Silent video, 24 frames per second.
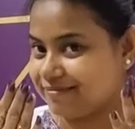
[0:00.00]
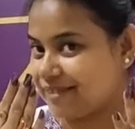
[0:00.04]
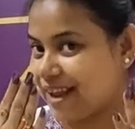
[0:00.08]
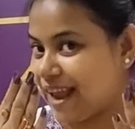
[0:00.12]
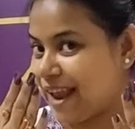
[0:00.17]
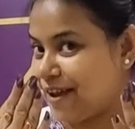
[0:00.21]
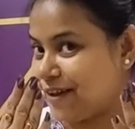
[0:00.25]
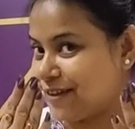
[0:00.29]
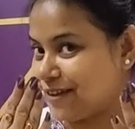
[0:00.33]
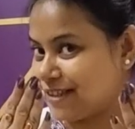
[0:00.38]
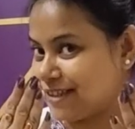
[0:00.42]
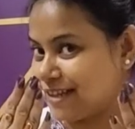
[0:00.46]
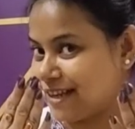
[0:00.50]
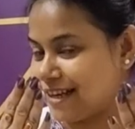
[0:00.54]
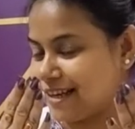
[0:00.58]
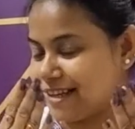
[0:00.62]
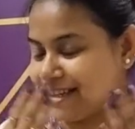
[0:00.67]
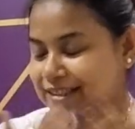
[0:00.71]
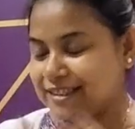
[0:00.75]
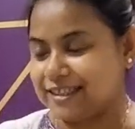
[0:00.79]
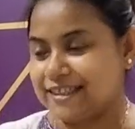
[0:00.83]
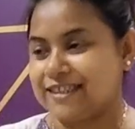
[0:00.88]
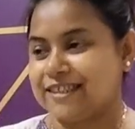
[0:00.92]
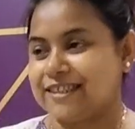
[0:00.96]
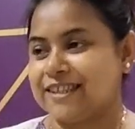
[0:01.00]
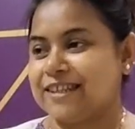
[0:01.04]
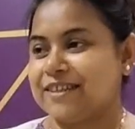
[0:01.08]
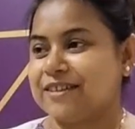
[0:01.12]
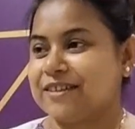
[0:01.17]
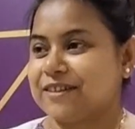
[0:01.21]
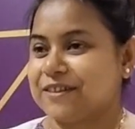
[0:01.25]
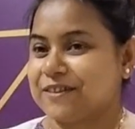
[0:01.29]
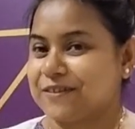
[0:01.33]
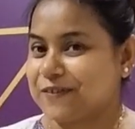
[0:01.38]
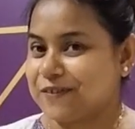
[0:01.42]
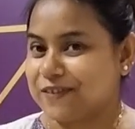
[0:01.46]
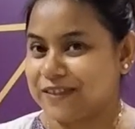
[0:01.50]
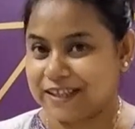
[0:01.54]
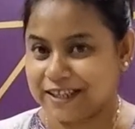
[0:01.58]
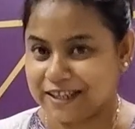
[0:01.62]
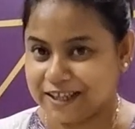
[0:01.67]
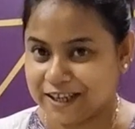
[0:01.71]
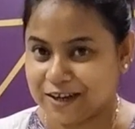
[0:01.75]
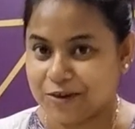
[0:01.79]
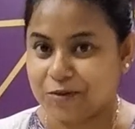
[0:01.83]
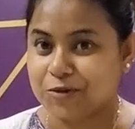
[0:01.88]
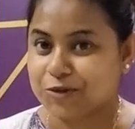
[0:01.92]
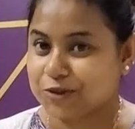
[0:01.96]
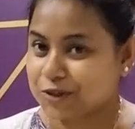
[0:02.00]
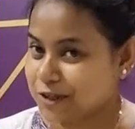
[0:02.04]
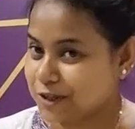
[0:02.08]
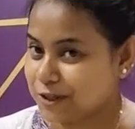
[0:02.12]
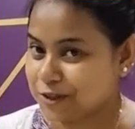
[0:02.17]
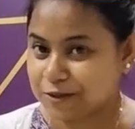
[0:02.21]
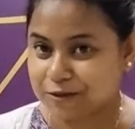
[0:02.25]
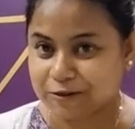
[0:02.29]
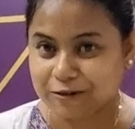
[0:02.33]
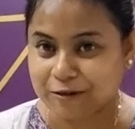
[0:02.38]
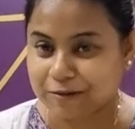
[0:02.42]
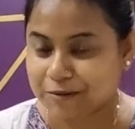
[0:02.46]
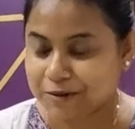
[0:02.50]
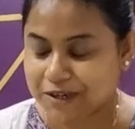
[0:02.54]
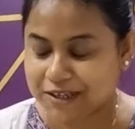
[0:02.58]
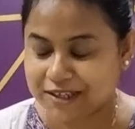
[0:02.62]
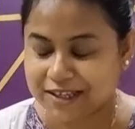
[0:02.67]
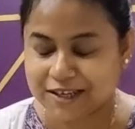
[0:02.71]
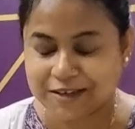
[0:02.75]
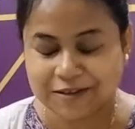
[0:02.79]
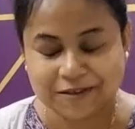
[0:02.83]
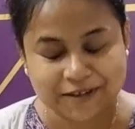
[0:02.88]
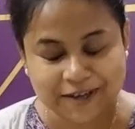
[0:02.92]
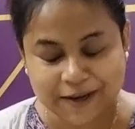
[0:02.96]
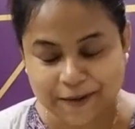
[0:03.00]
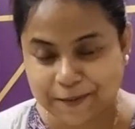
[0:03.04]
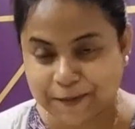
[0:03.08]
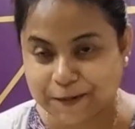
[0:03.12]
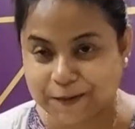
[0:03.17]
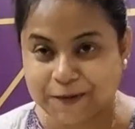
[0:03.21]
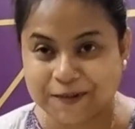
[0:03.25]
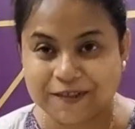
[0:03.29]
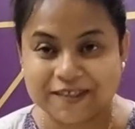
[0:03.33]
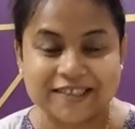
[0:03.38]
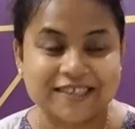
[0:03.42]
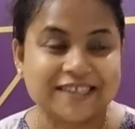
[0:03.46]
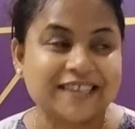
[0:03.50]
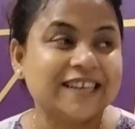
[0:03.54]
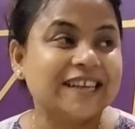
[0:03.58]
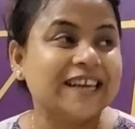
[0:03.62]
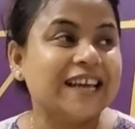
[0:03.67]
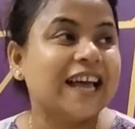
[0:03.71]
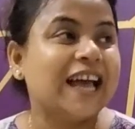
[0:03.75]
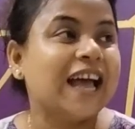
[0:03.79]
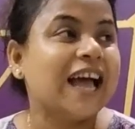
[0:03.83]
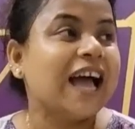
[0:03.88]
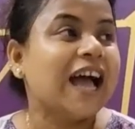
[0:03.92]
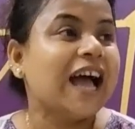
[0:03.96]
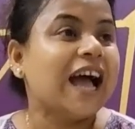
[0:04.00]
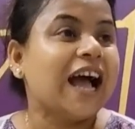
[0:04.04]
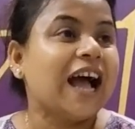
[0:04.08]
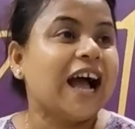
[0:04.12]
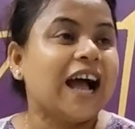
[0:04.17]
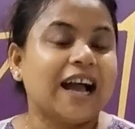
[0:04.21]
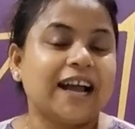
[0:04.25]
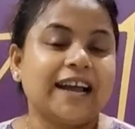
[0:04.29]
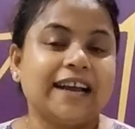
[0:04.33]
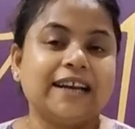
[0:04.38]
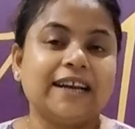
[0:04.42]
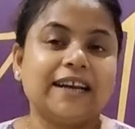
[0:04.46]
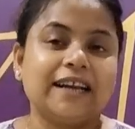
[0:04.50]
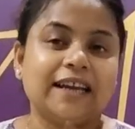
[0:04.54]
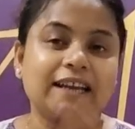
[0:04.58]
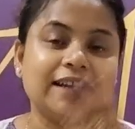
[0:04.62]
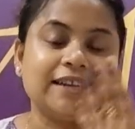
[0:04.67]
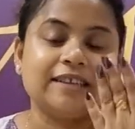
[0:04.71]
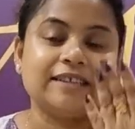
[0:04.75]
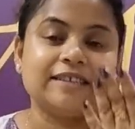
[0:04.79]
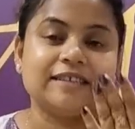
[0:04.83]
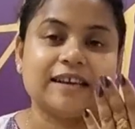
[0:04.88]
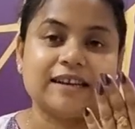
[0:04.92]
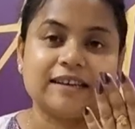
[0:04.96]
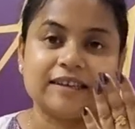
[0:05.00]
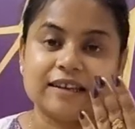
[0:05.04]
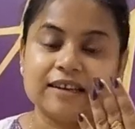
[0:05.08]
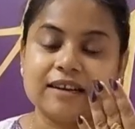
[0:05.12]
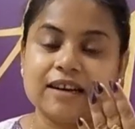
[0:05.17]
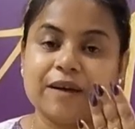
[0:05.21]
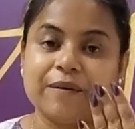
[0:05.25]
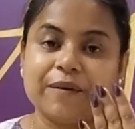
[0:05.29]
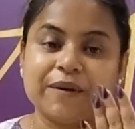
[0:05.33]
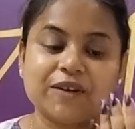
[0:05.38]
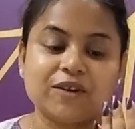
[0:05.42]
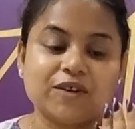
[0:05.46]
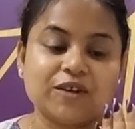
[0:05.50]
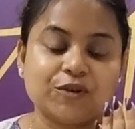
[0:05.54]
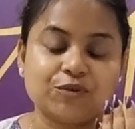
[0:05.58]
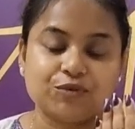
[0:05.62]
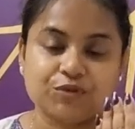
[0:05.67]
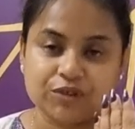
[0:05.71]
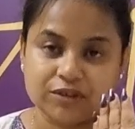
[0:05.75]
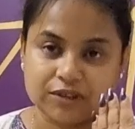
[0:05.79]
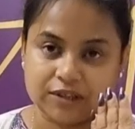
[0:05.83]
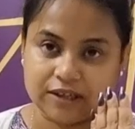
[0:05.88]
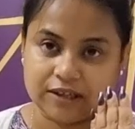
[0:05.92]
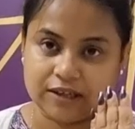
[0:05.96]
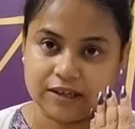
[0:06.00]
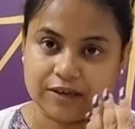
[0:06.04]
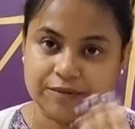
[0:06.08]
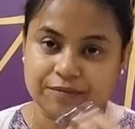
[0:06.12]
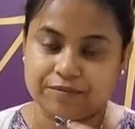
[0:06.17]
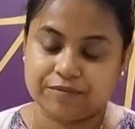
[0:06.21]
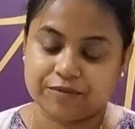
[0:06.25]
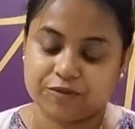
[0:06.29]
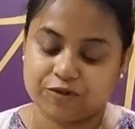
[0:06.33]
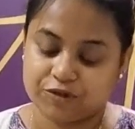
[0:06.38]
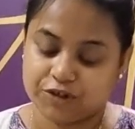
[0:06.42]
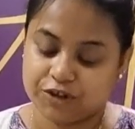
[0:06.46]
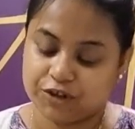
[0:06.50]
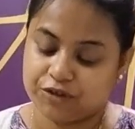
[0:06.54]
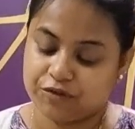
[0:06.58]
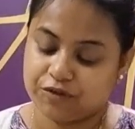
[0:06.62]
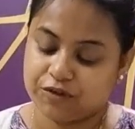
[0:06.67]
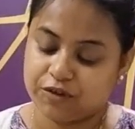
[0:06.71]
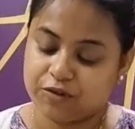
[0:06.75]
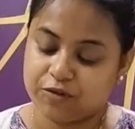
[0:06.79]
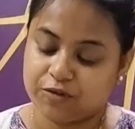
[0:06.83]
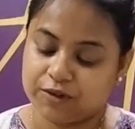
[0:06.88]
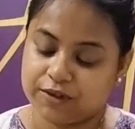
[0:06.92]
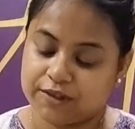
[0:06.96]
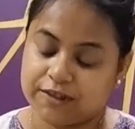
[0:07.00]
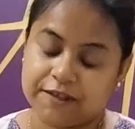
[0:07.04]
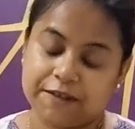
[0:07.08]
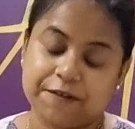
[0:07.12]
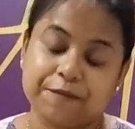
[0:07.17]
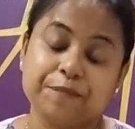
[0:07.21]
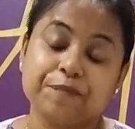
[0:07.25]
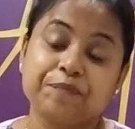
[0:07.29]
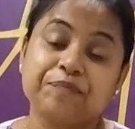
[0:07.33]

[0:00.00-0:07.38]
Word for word: এই হচ্ছে নীলের স্টেশন তোমাদের কি অবশ্যই কিন্তু কমেন্টে জানিও কেমন হয়েছে আর এই ডিজাইনটা না আমি একটু ইউনিক দেখলাম তো সেই জন্যই করেছি